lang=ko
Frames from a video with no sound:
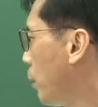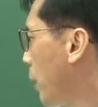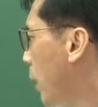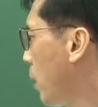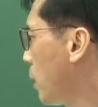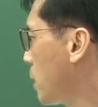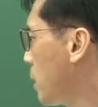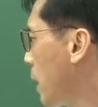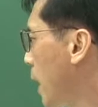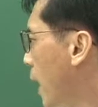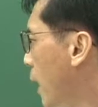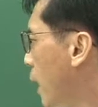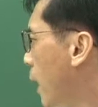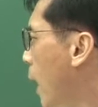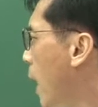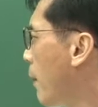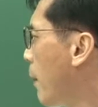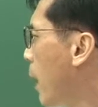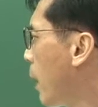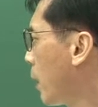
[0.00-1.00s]
벽지가
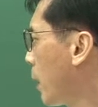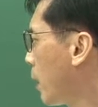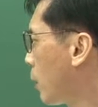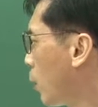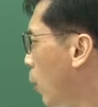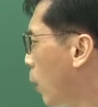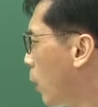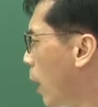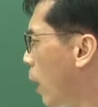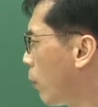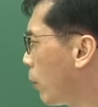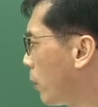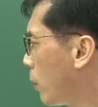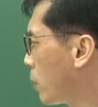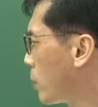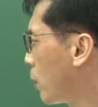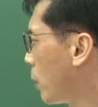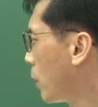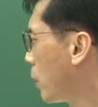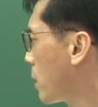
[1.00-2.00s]
까맣게 또 올라오는
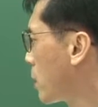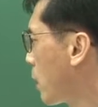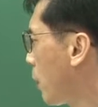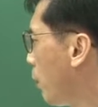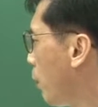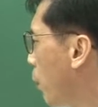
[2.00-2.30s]
거죠. 그래서